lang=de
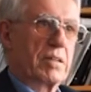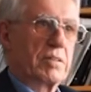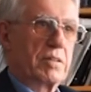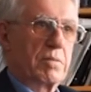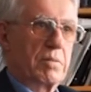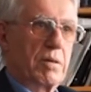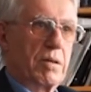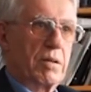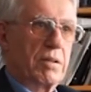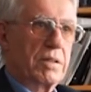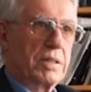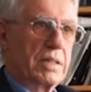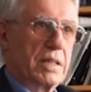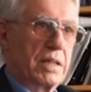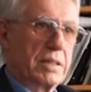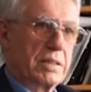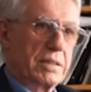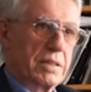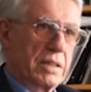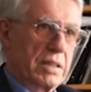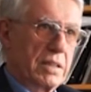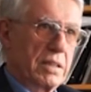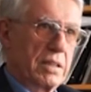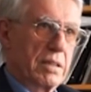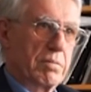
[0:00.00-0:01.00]
Also brauche ich einen
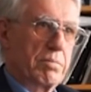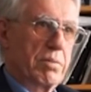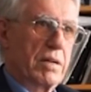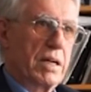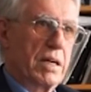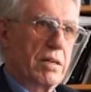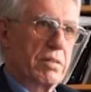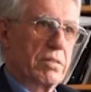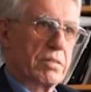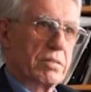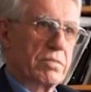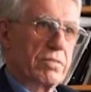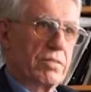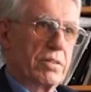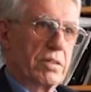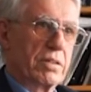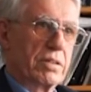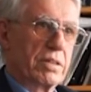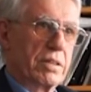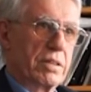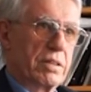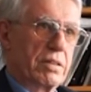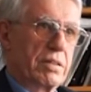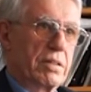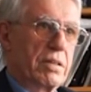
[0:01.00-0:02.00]
sicheren
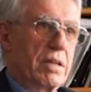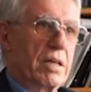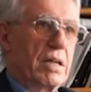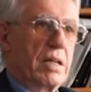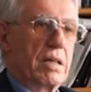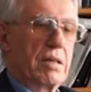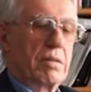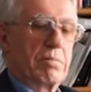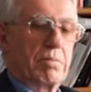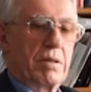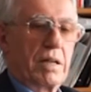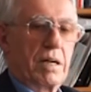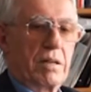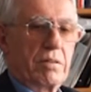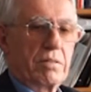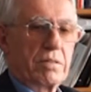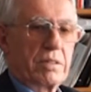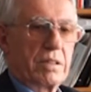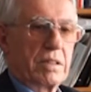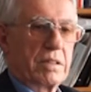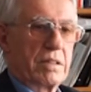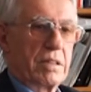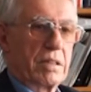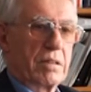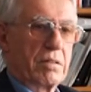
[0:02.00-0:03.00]
Planungsvor äh,
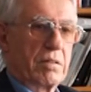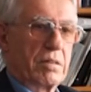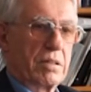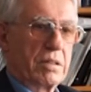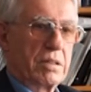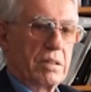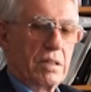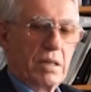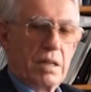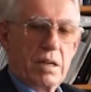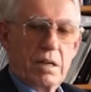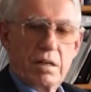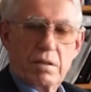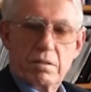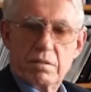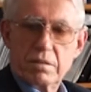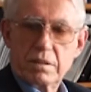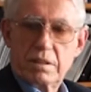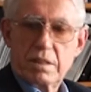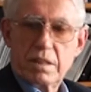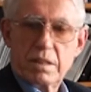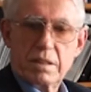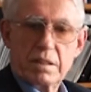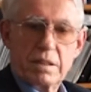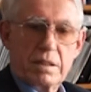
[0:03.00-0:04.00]
Planungshintergrund
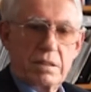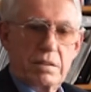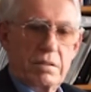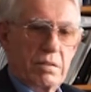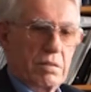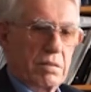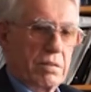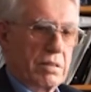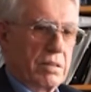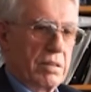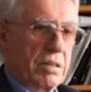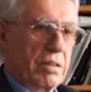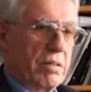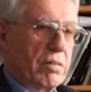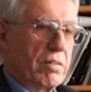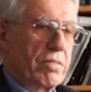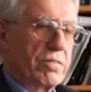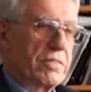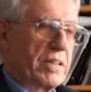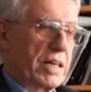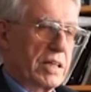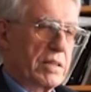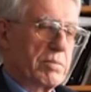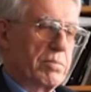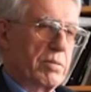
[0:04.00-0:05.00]
und kann nicht in die
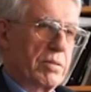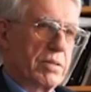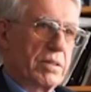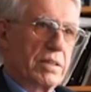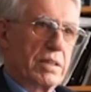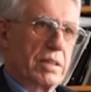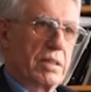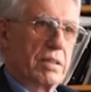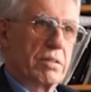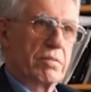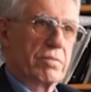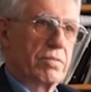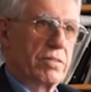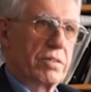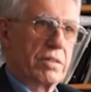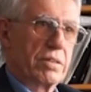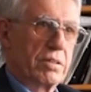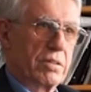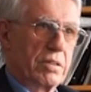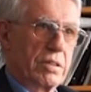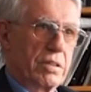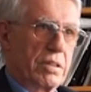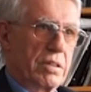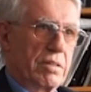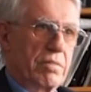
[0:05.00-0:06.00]
Luft explorieren
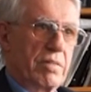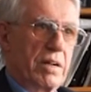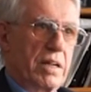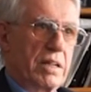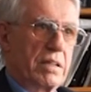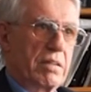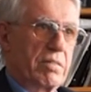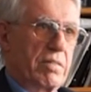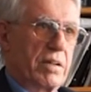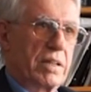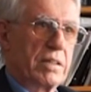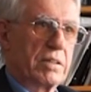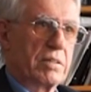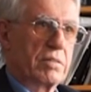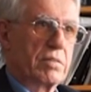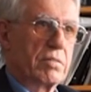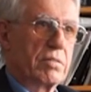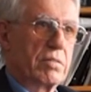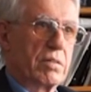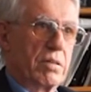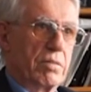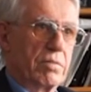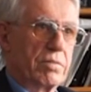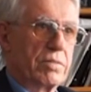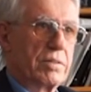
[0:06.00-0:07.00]
für die weite, weite
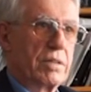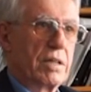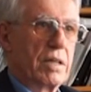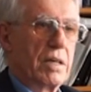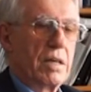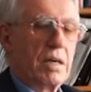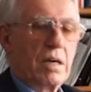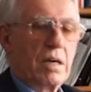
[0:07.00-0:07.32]
Zukunft.